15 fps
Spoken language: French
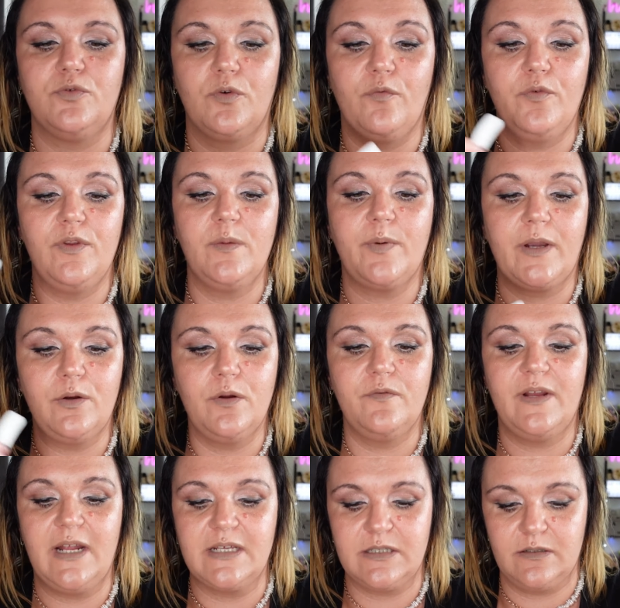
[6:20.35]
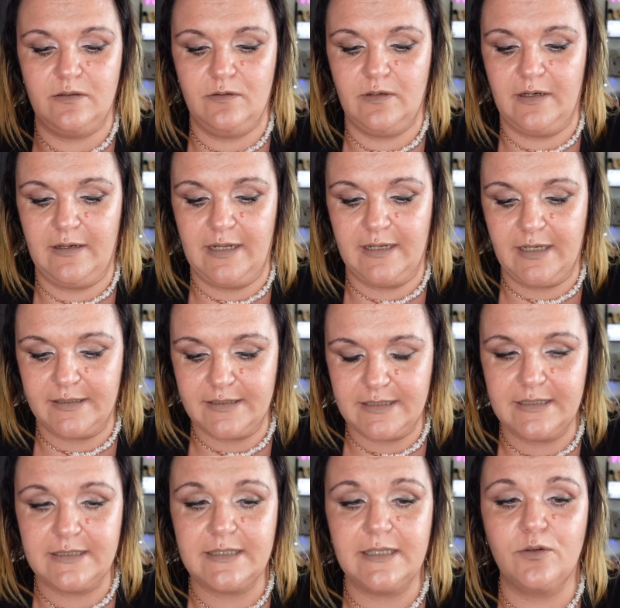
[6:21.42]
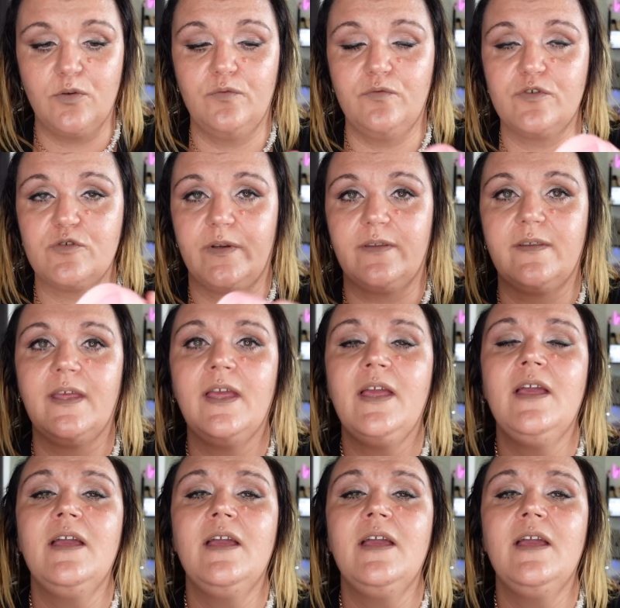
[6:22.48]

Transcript: Donc venez prélever la, quantité que vous souhaitez